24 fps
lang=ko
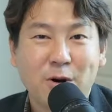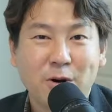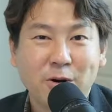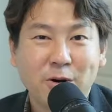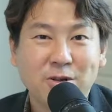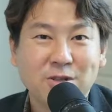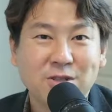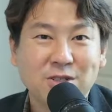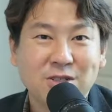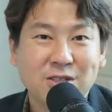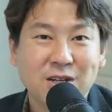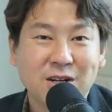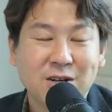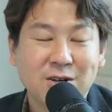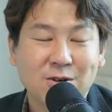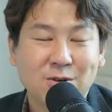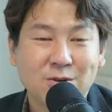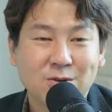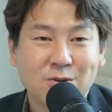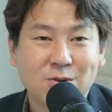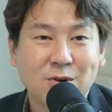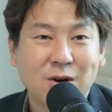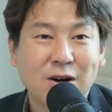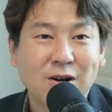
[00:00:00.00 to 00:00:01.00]
버려지지
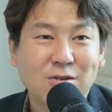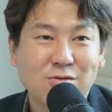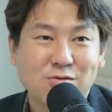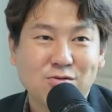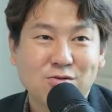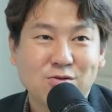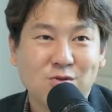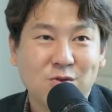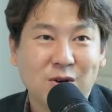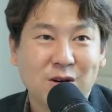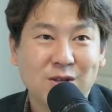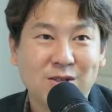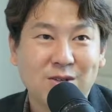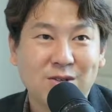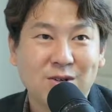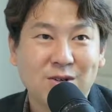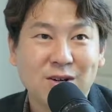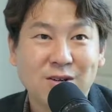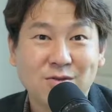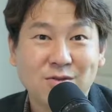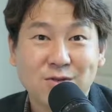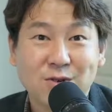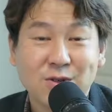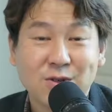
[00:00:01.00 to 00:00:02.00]
않고 또 한국으로
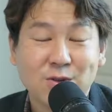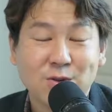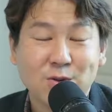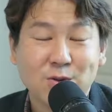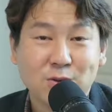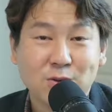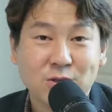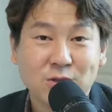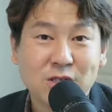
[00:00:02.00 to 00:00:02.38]
와서 한국에서